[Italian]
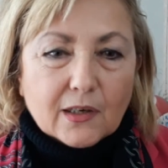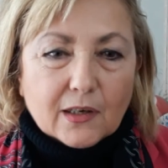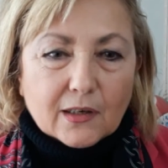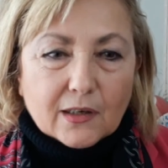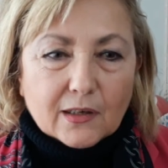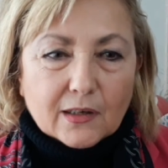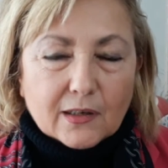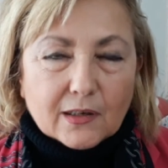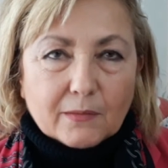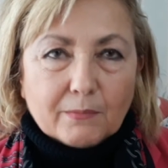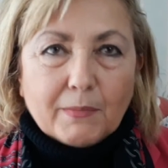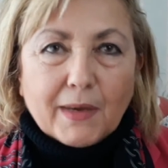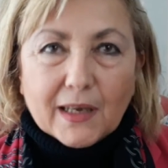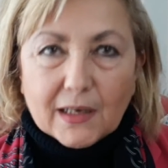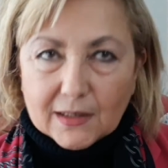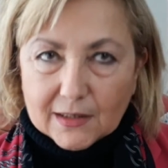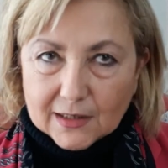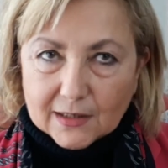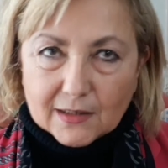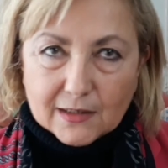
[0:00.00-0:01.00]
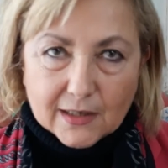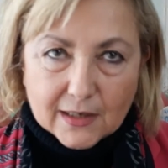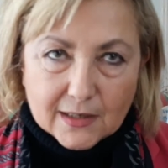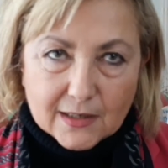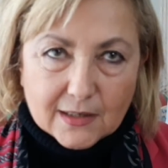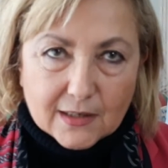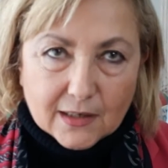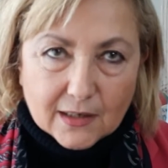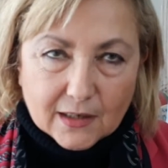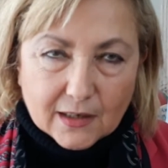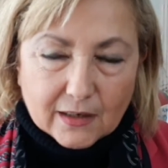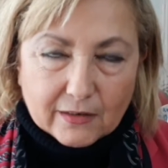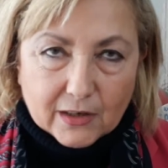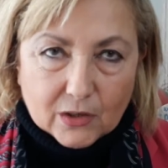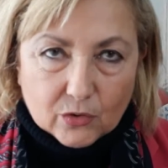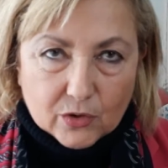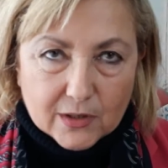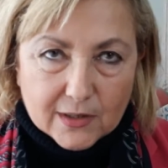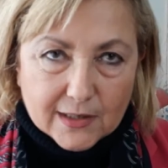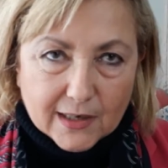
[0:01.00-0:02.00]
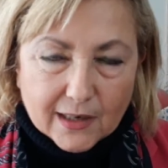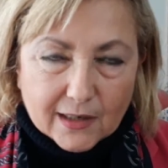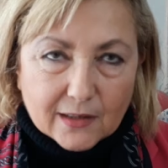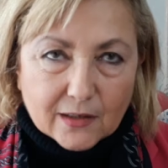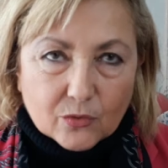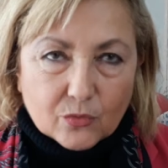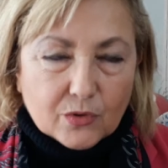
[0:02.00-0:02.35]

eh, merita di essere valorizzata.